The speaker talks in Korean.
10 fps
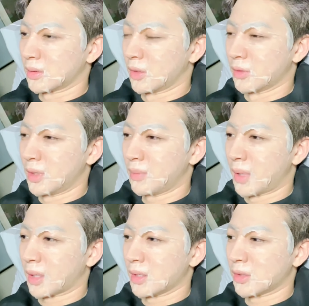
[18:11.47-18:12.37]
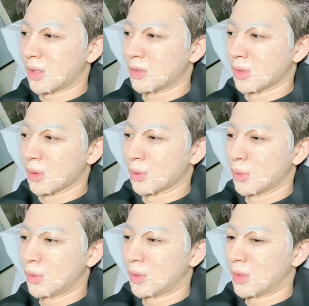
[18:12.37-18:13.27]
그런데 밖에서 할 수
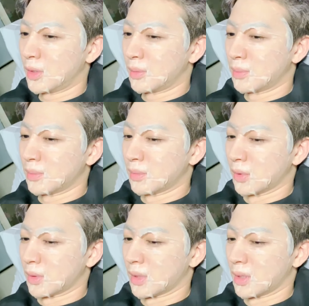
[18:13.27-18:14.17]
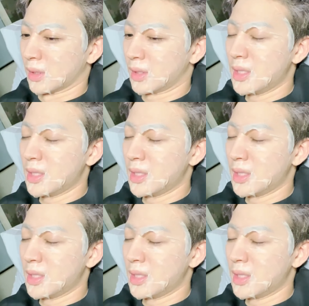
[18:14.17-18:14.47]
있고 뭔가